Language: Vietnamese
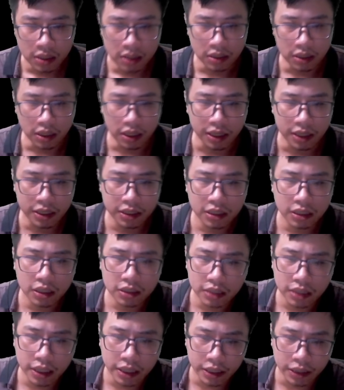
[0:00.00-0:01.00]
Lấy thân
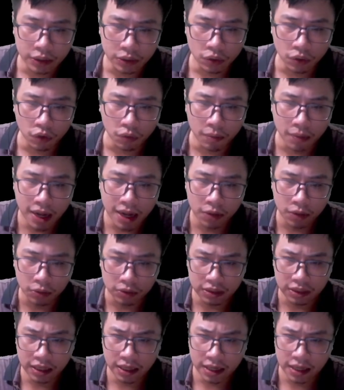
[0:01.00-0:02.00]
thể cổ ma của
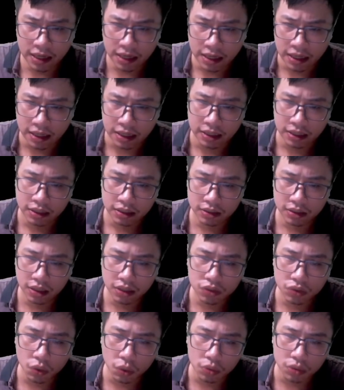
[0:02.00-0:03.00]
ta,
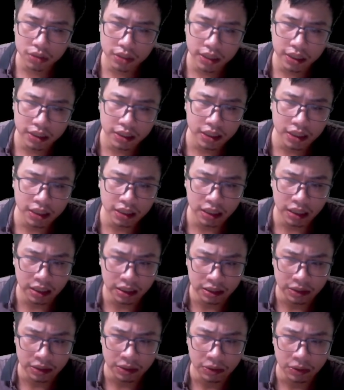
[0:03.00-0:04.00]
ngưng tụ tinh khí
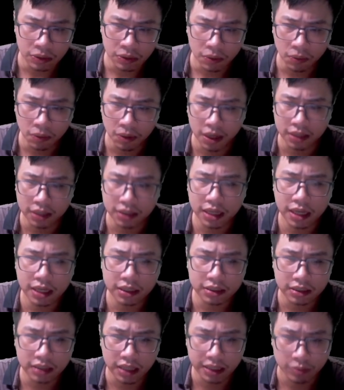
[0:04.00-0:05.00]
thần, hòa
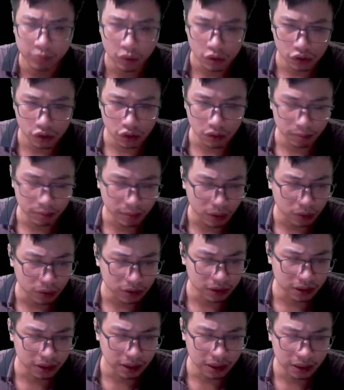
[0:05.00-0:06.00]
tan thành một giọt máu
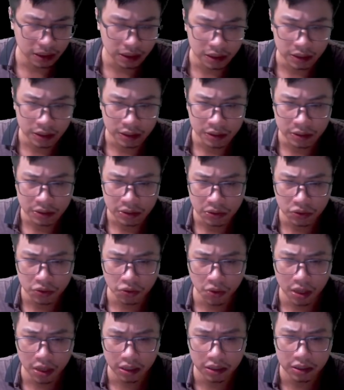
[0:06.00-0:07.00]
tươi,
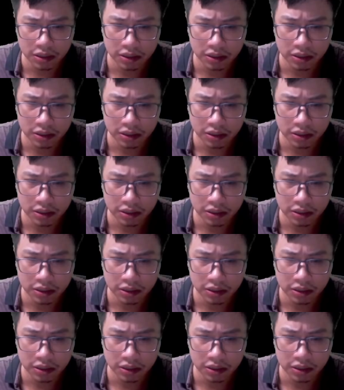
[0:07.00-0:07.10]
xuất.